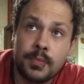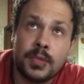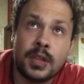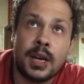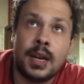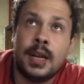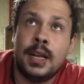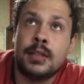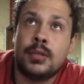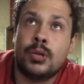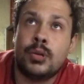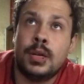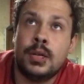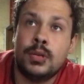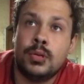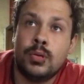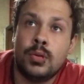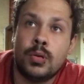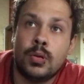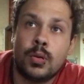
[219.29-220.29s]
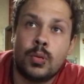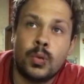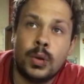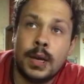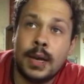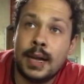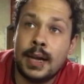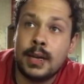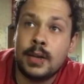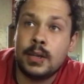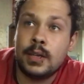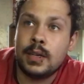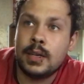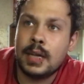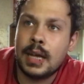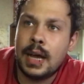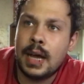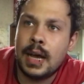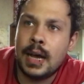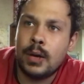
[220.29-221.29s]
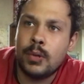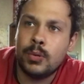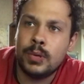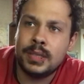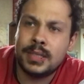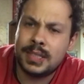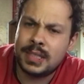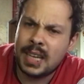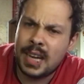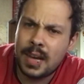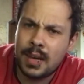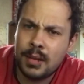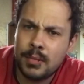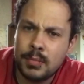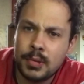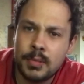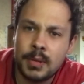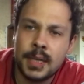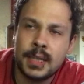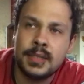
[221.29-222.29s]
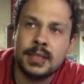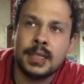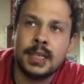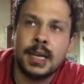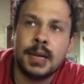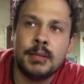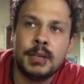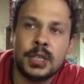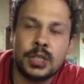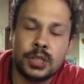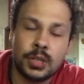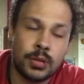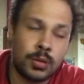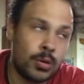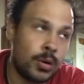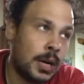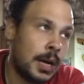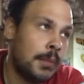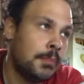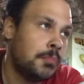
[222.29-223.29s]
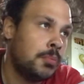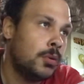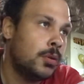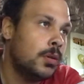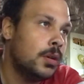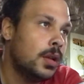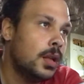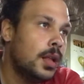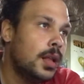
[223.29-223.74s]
Tra l'altro hanno quell'Anguissà, mi pare si chiami, a centrocampo,